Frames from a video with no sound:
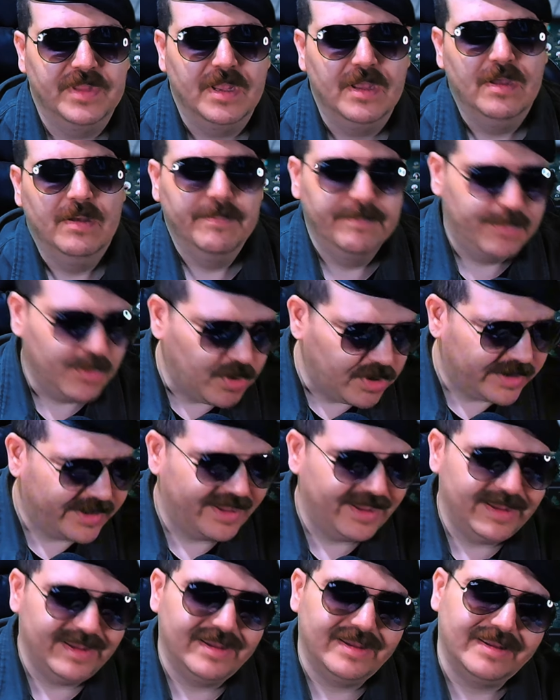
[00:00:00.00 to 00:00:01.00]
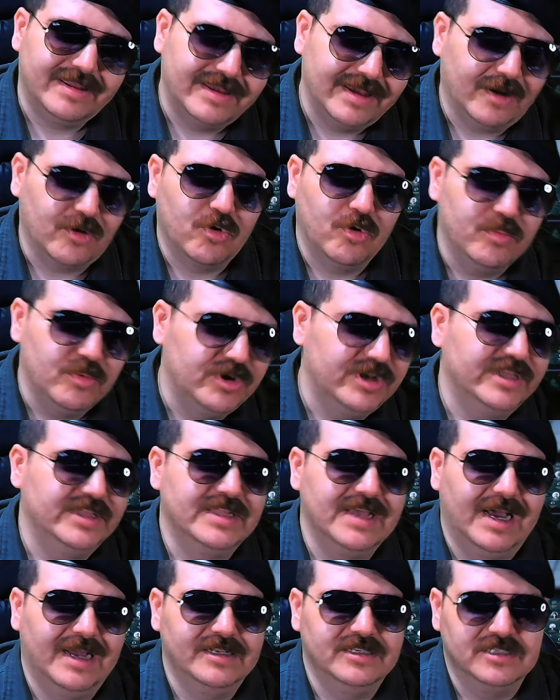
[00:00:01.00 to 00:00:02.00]
Por que, que a
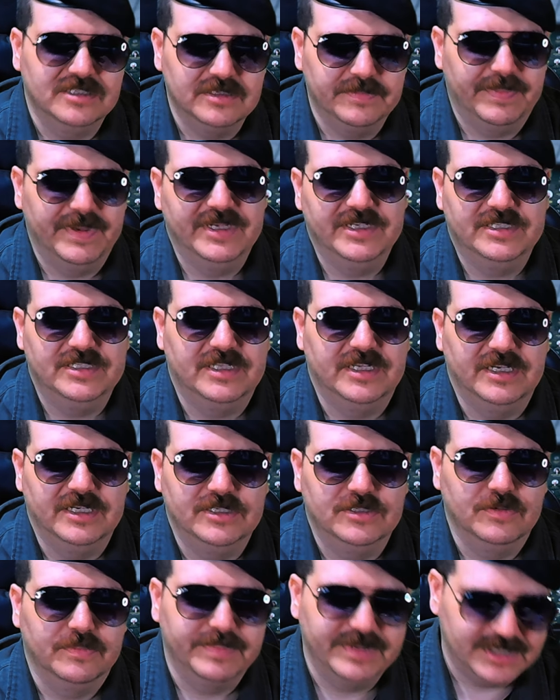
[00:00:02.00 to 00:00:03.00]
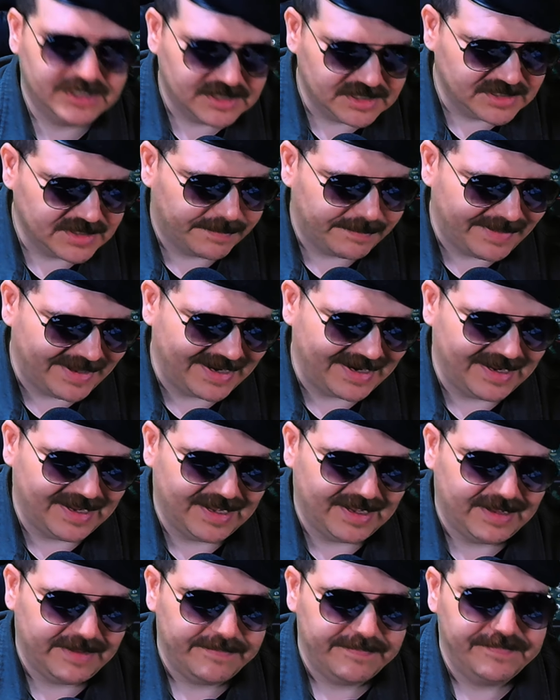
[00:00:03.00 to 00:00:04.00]
comunidade de PlayStation precisa
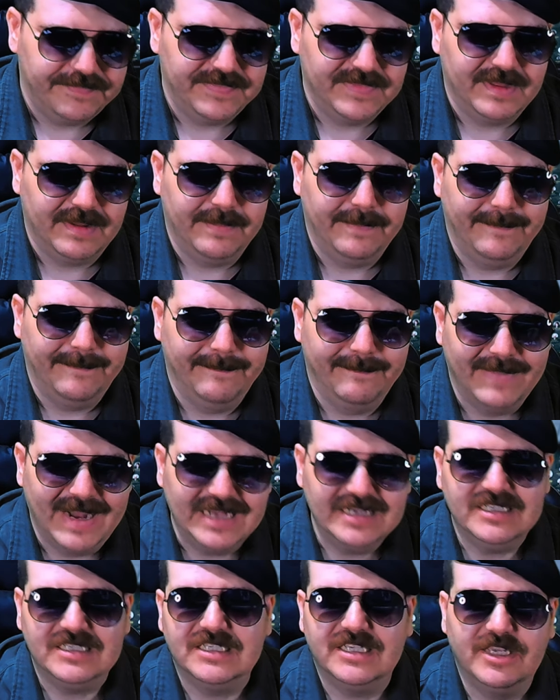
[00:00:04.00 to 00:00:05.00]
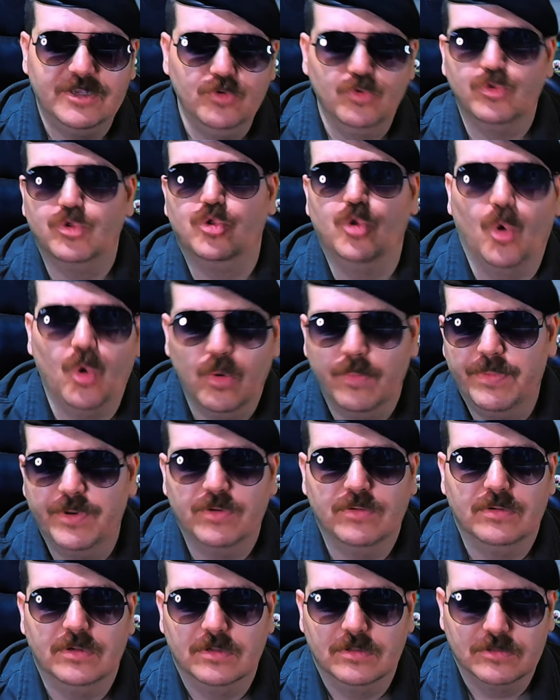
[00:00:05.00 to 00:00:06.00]
pagar mais que o dobro
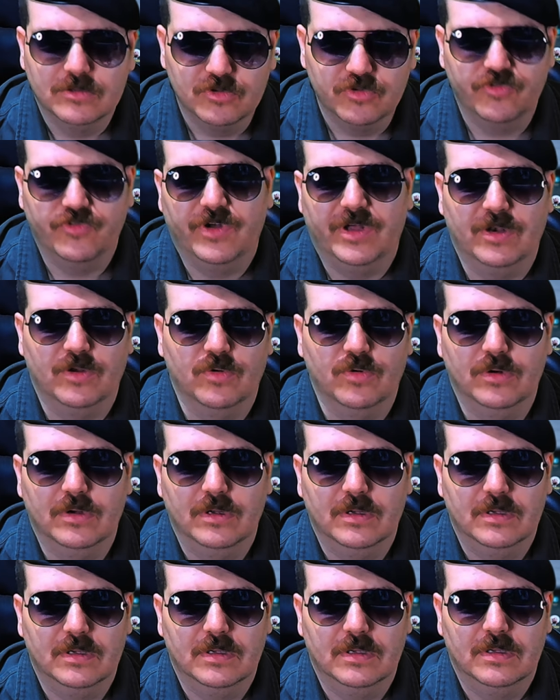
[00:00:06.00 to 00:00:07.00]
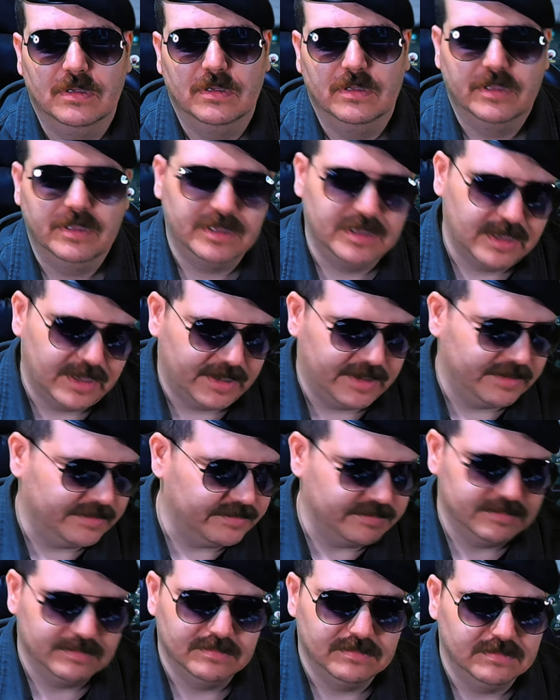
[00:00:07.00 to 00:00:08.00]
do valor que é,
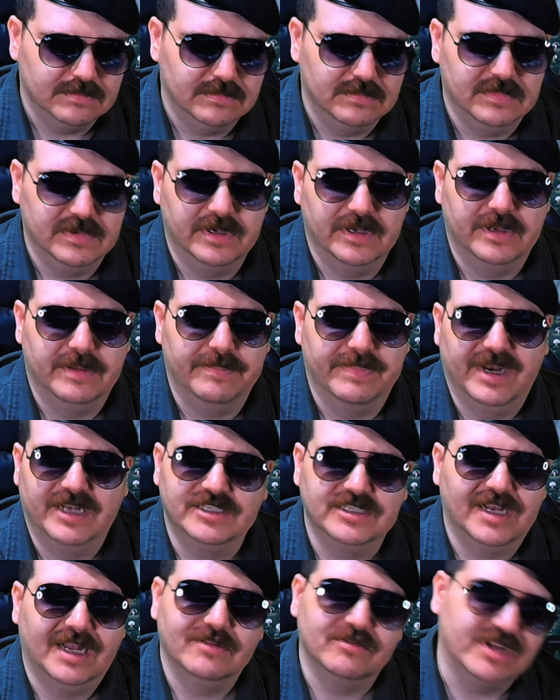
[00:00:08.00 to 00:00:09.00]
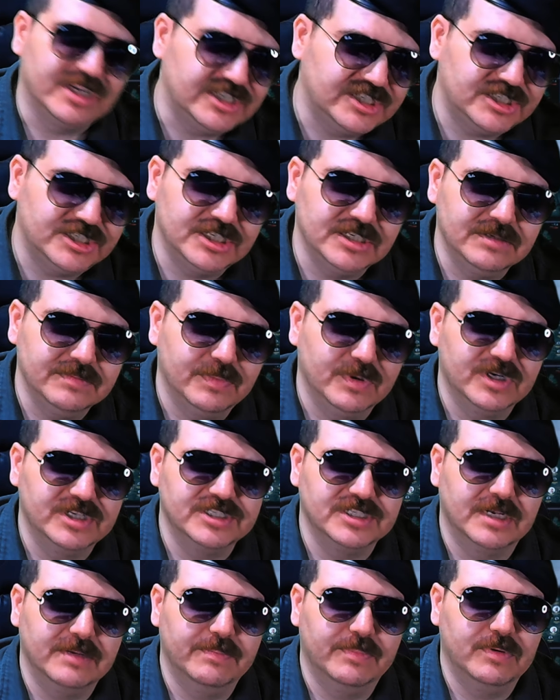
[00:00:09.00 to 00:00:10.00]
é praticado na Steam, por
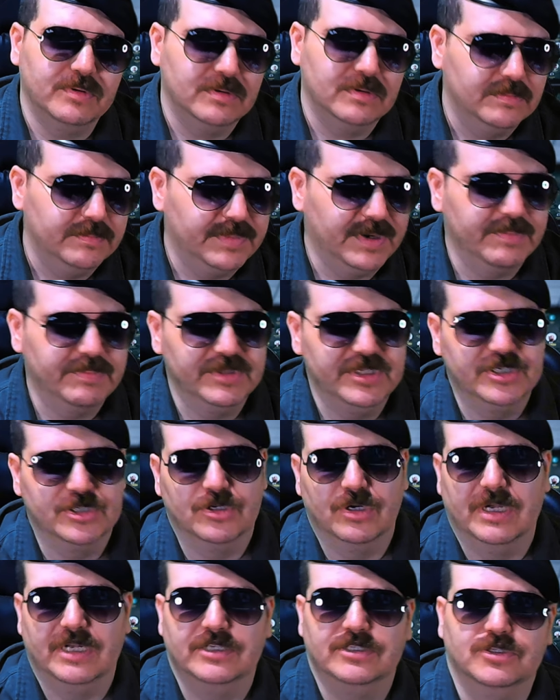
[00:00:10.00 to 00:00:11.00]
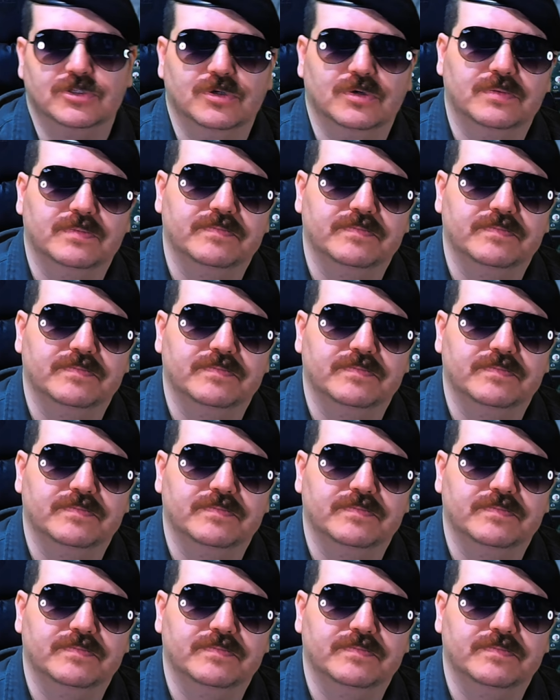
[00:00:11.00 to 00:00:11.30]
exemplo, para poder jogar esse jogo?